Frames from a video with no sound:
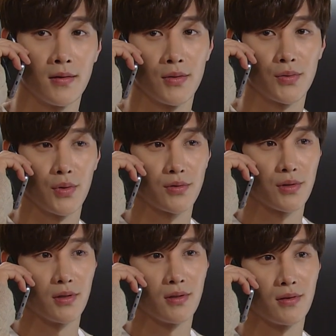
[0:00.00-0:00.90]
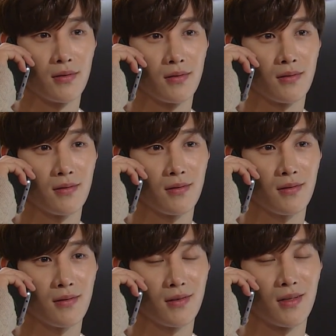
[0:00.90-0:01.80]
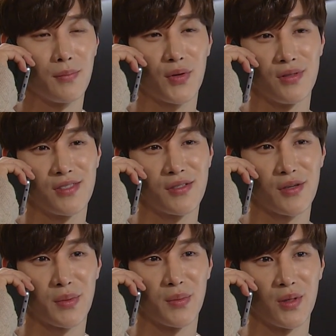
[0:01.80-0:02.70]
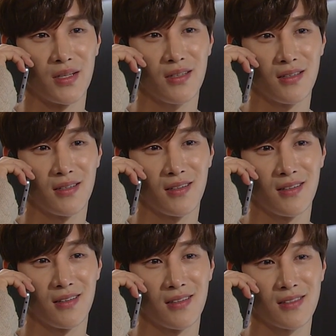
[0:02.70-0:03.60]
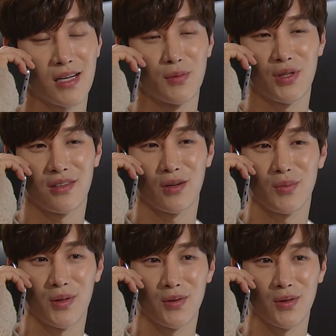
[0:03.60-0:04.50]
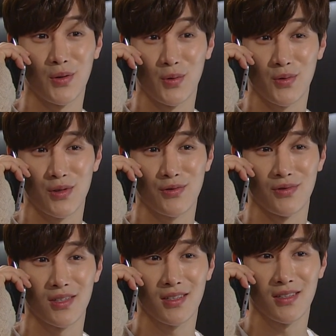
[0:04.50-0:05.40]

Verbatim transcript: 조영수, 네 남편 이진섭이 뭐래? 잘못됐다고 빌었더니 용서해준대?